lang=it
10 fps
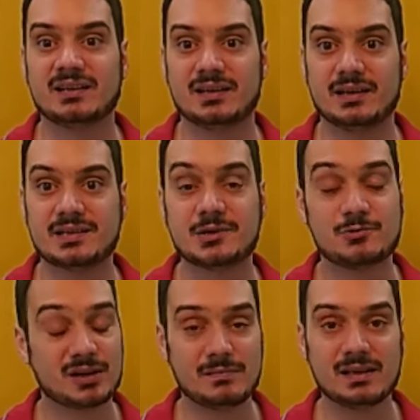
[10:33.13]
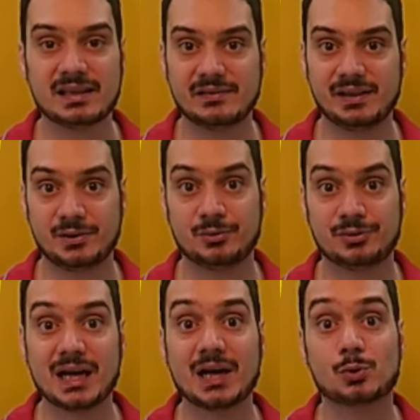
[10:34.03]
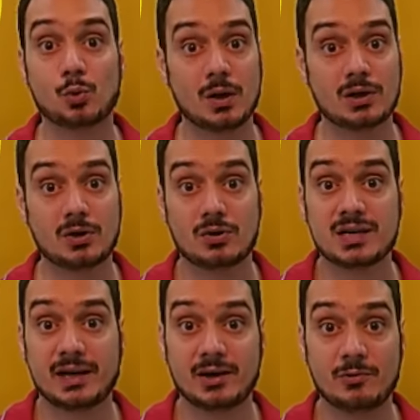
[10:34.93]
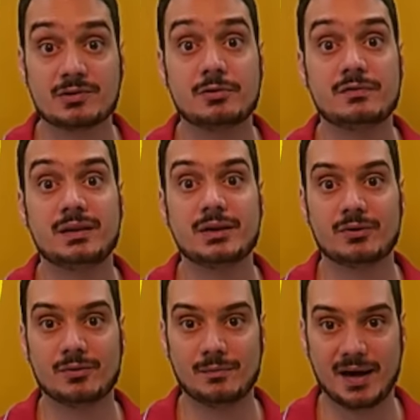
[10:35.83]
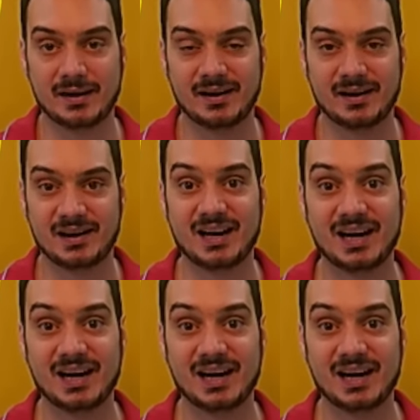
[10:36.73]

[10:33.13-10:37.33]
Eh, sicuramente avrete notato qualcosa che in questo video manca,